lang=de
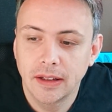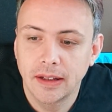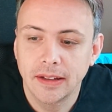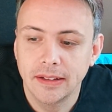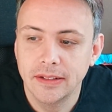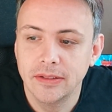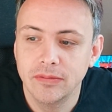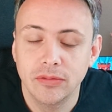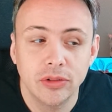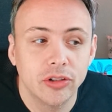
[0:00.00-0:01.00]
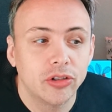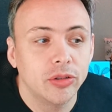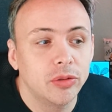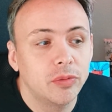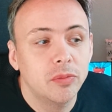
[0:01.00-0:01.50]
Einen
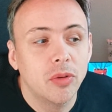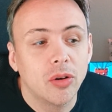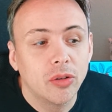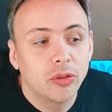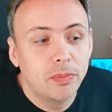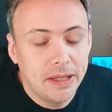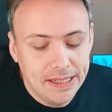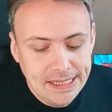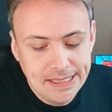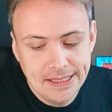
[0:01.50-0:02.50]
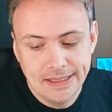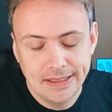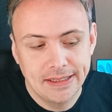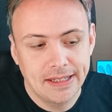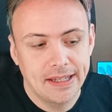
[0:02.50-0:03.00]
wunderschönen guten Morgen aus Berlin.
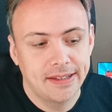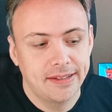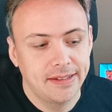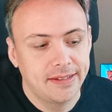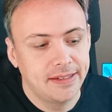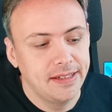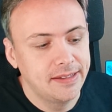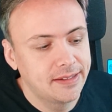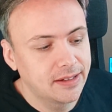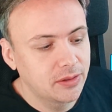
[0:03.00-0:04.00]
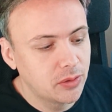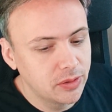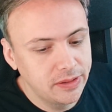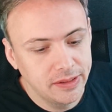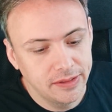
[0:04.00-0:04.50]
Es ist Dienstag,
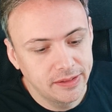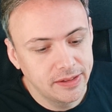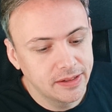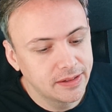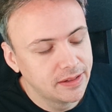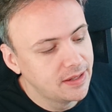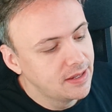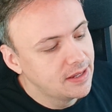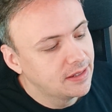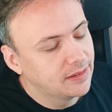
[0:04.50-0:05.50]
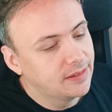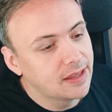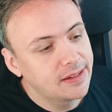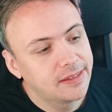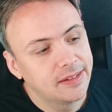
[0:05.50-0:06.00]
heute ist der
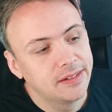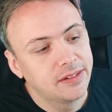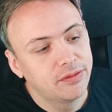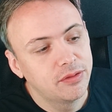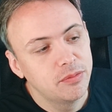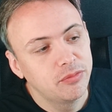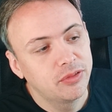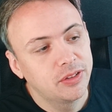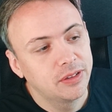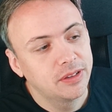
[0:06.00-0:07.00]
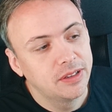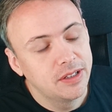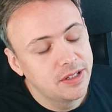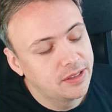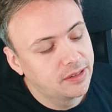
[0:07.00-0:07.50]

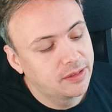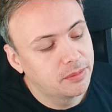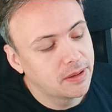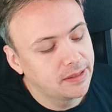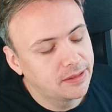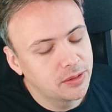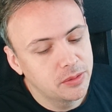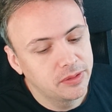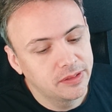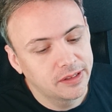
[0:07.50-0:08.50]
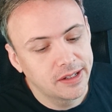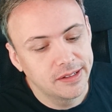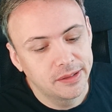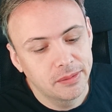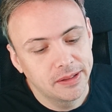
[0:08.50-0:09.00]

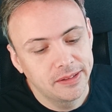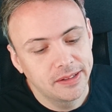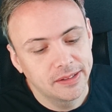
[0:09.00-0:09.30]
16.05.2023.